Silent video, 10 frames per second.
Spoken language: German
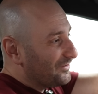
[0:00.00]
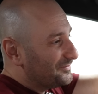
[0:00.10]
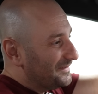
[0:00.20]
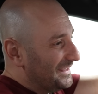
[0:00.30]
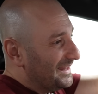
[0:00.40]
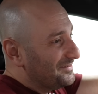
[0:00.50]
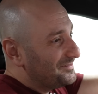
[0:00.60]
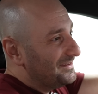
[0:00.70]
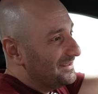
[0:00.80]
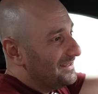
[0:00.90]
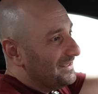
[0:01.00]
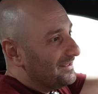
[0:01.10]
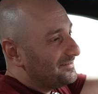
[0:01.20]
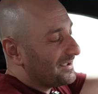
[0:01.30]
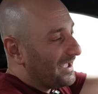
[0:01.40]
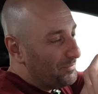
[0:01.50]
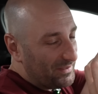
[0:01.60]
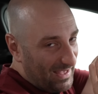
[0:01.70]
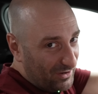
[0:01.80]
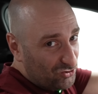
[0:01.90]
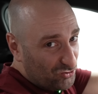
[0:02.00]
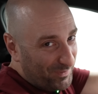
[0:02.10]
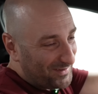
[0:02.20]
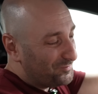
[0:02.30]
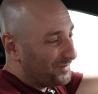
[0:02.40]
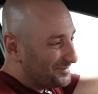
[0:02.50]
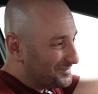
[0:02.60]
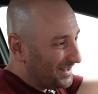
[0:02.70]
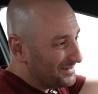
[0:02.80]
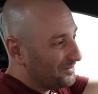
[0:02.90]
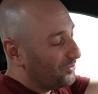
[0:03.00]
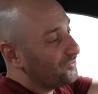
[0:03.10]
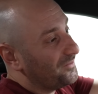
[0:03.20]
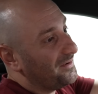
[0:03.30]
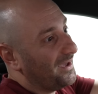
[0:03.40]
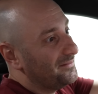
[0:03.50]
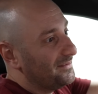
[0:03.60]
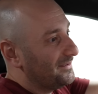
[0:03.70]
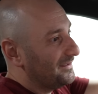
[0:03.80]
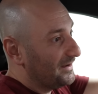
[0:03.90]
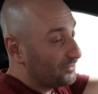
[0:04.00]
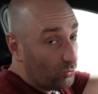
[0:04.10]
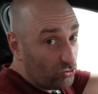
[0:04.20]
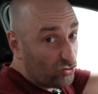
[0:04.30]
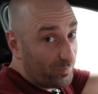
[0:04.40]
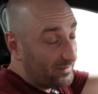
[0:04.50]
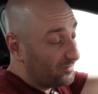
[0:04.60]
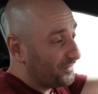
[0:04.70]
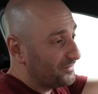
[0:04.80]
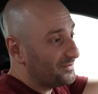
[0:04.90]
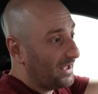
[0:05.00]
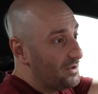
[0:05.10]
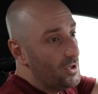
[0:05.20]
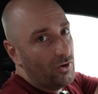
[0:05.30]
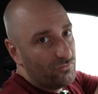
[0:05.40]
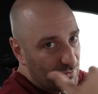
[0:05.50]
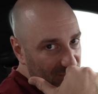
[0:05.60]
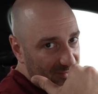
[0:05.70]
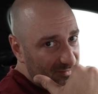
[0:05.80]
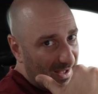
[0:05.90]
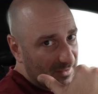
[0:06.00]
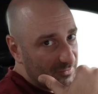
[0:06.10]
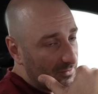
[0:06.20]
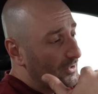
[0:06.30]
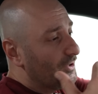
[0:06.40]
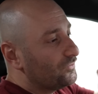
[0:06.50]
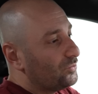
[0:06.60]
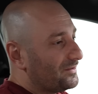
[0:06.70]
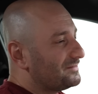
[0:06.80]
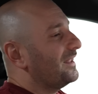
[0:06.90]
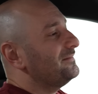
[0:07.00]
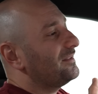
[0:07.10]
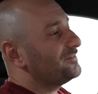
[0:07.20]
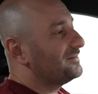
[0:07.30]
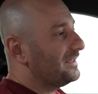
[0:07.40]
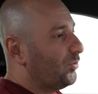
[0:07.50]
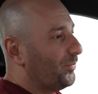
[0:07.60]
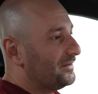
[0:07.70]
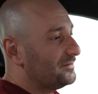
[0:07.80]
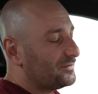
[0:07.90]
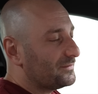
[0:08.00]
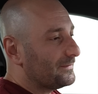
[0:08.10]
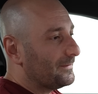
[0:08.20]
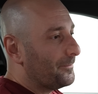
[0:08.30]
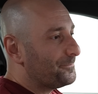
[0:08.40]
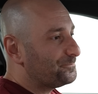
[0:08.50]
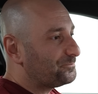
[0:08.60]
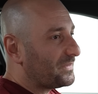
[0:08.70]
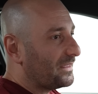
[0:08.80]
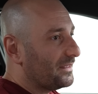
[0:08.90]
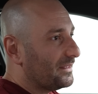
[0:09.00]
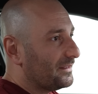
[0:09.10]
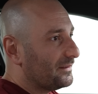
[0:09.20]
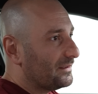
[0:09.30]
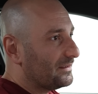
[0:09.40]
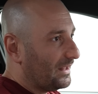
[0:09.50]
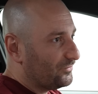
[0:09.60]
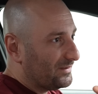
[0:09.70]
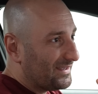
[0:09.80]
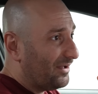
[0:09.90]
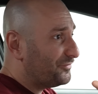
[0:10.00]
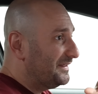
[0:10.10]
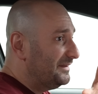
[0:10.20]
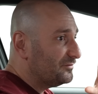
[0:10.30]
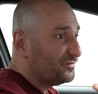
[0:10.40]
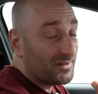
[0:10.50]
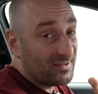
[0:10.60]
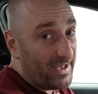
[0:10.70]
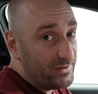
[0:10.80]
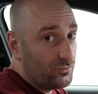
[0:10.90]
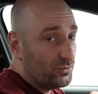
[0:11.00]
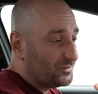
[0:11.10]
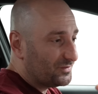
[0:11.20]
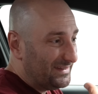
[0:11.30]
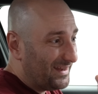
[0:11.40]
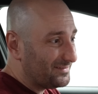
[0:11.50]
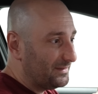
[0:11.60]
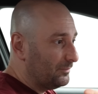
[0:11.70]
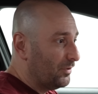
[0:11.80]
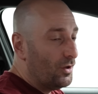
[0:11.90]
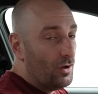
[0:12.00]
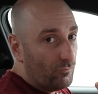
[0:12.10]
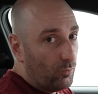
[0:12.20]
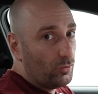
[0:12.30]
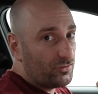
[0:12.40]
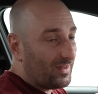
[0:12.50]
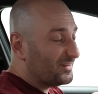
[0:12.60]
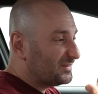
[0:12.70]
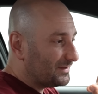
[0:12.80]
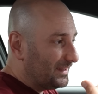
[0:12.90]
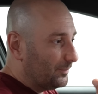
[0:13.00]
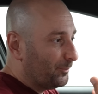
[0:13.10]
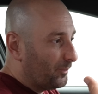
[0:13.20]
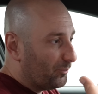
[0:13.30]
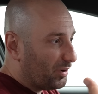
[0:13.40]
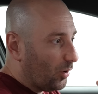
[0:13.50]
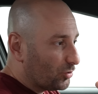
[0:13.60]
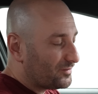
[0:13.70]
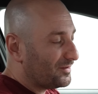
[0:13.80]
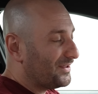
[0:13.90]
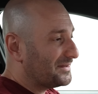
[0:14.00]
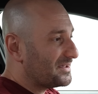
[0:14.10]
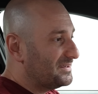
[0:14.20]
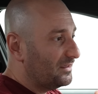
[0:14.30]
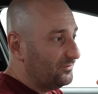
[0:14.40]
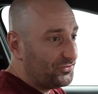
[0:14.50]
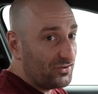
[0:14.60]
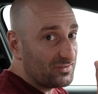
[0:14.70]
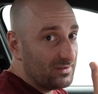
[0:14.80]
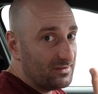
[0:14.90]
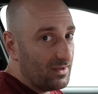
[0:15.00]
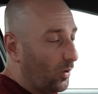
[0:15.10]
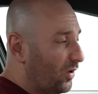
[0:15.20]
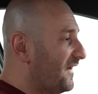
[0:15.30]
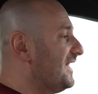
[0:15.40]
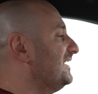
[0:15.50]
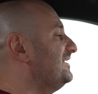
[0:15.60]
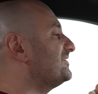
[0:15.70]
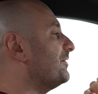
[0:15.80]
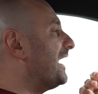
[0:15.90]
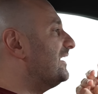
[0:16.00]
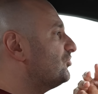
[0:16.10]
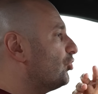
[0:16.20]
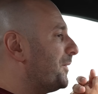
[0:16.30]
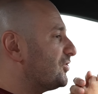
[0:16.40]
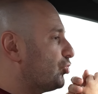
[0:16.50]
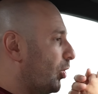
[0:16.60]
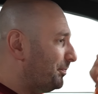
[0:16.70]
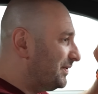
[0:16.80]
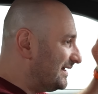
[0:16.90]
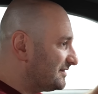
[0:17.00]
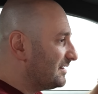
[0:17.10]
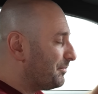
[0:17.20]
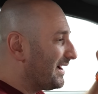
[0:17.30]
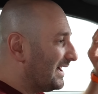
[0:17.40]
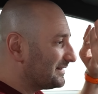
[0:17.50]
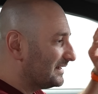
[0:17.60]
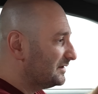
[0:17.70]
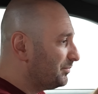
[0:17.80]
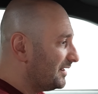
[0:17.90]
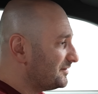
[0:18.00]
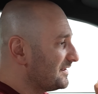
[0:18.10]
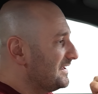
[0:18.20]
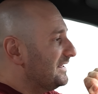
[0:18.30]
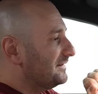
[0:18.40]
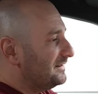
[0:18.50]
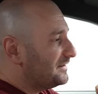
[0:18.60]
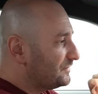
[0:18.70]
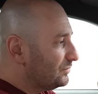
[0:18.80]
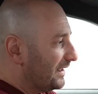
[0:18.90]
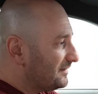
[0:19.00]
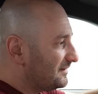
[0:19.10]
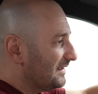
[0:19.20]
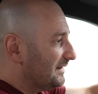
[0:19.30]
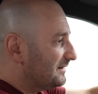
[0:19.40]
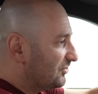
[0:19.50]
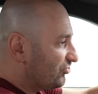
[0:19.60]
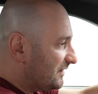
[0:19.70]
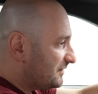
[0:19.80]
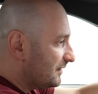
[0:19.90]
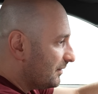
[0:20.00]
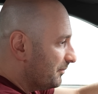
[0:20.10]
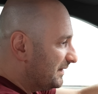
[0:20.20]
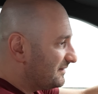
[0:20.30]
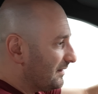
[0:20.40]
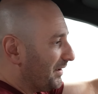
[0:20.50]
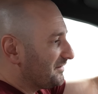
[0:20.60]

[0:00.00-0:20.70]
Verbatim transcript: Also das ELSD ist ja kein mechanisches Sperrdifferential, genau, sondern ein äh, elektronisches Sperrdifferential für die Hinterachse, so dass dann das Drehmoment ähm, äh, also die Kraft hinten verteilt wird, je nachdem, wo es das eben braucht. Das hat der Kia EV6 GT auch. Hier ist aber alles nochmal komplett separat angepasst. Nicht zuletzt die Geschichte mit der